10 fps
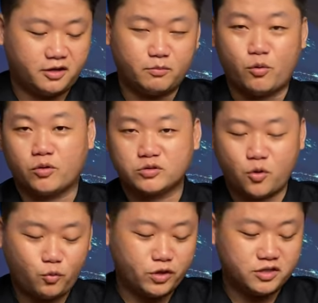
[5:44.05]
một
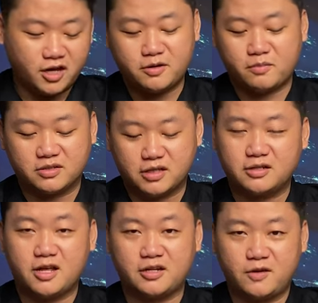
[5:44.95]
số nguyên nhân mà
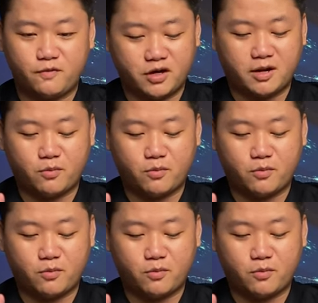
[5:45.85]
dẫn đến cái việc là